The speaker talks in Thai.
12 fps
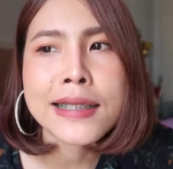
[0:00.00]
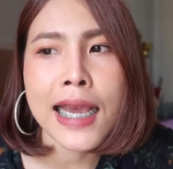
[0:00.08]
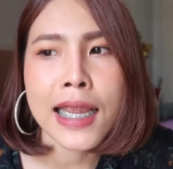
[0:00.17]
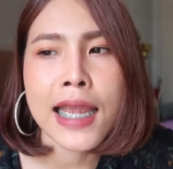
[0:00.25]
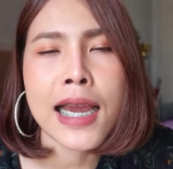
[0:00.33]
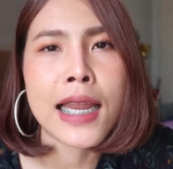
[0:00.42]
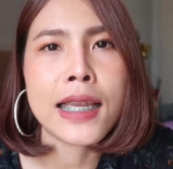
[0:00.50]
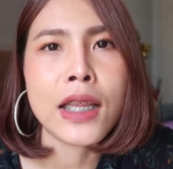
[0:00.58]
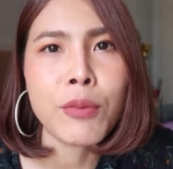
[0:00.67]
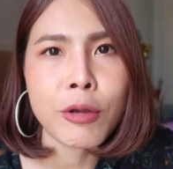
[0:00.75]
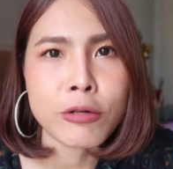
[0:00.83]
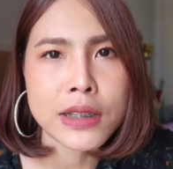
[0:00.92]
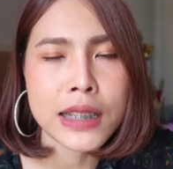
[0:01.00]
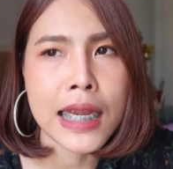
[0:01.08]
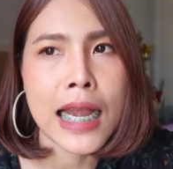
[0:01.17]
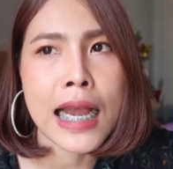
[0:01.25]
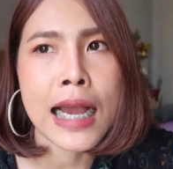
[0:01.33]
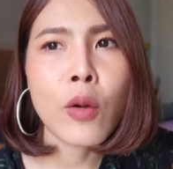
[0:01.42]
จากการรีวิวสิน
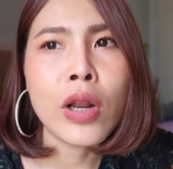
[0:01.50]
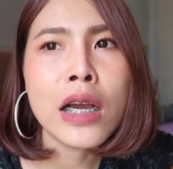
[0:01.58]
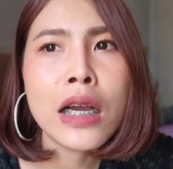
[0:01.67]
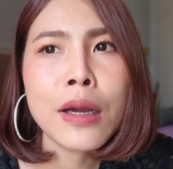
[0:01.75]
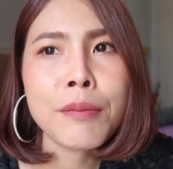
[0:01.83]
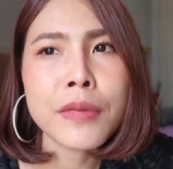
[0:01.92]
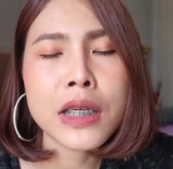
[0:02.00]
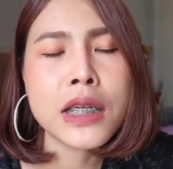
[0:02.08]
ค้าเราเริ่ม